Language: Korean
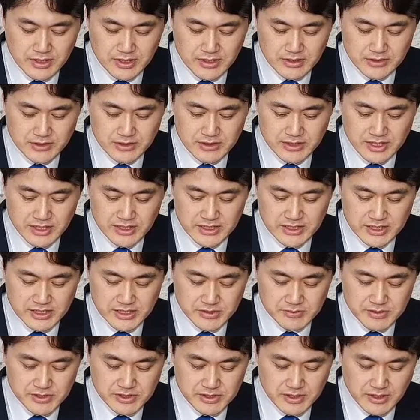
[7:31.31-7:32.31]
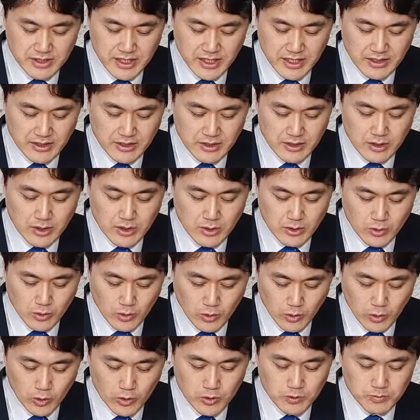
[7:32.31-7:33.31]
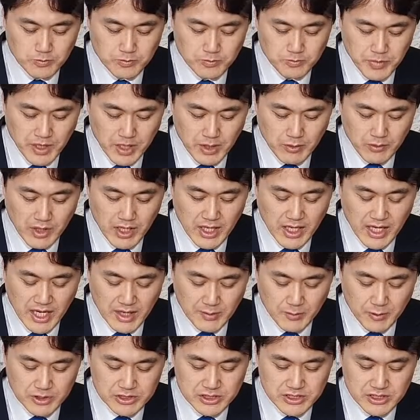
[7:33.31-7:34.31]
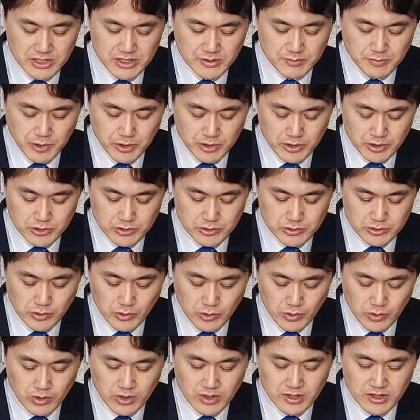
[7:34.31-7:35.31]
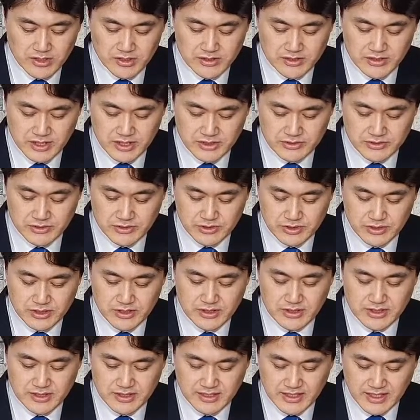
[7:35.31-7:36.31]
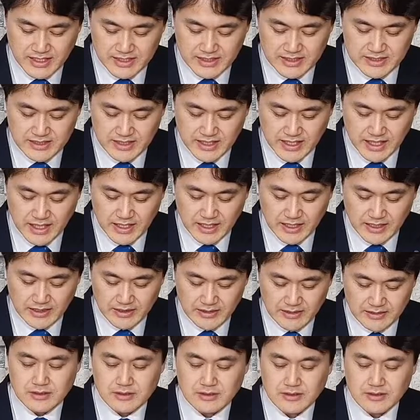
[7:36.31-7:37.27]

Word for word: 그러자 22절에 곧 배와 아버지를 버려두고 예수를 따르니라.